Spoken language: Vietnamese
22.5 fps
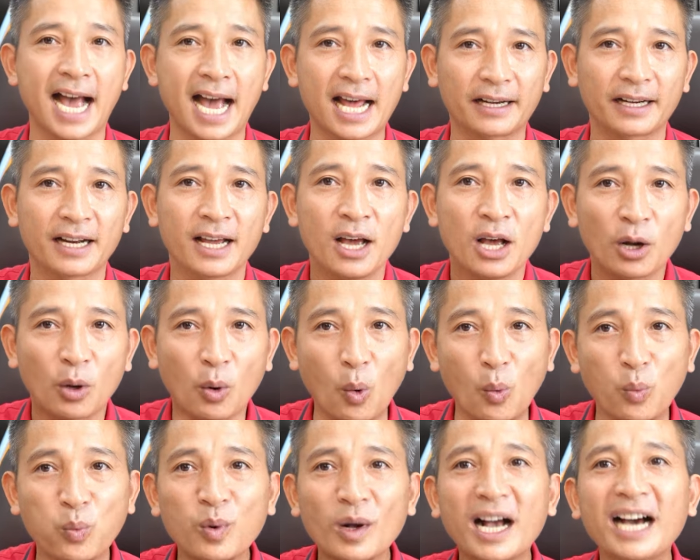án
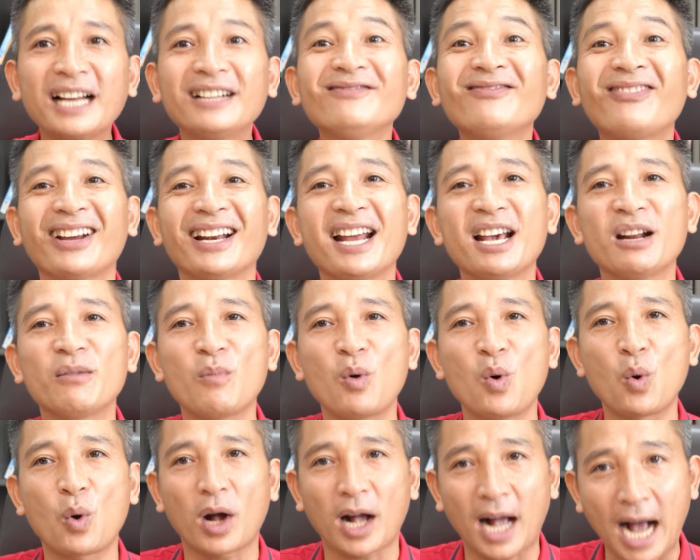cũng cần phải đền
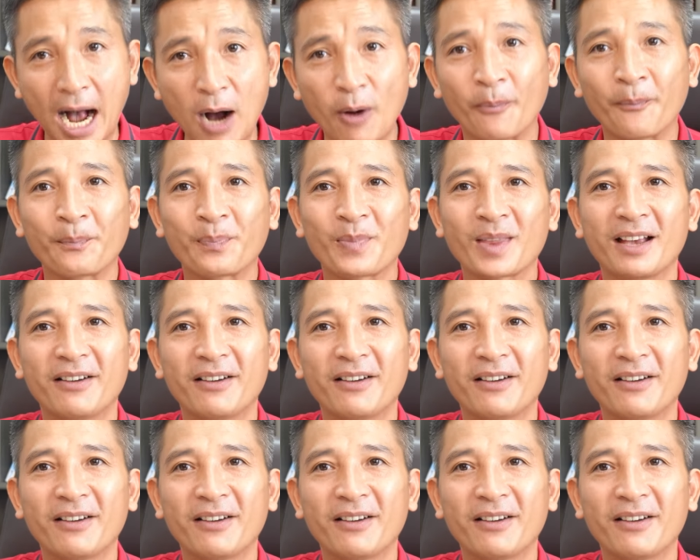bù cao.